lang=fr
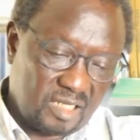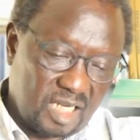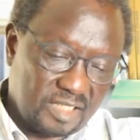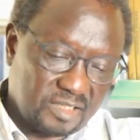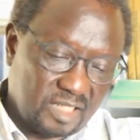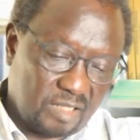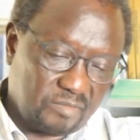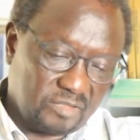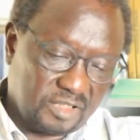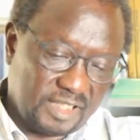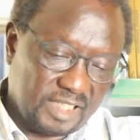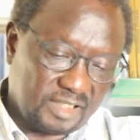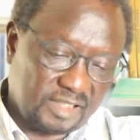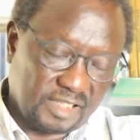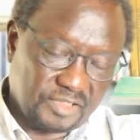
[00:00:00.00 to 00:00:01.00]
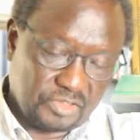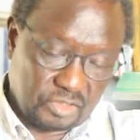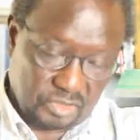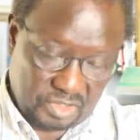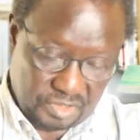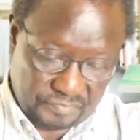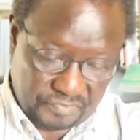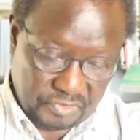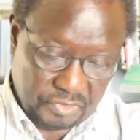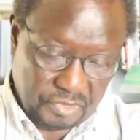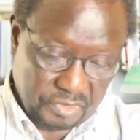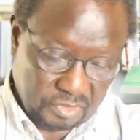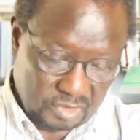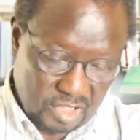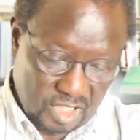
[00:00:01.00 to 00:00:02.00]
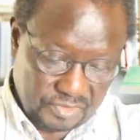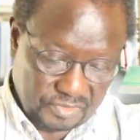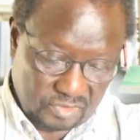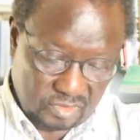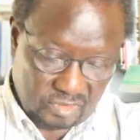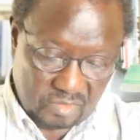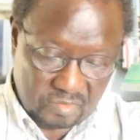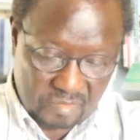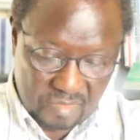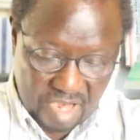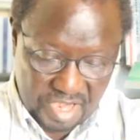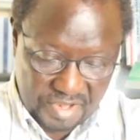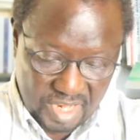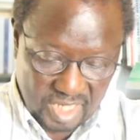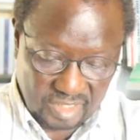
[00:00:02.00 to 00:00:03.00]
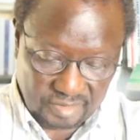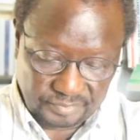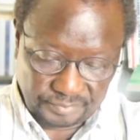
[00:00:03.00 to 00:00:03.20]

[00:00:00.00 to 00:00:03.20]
l'ensemble des textes qui figurent dans ce manuel.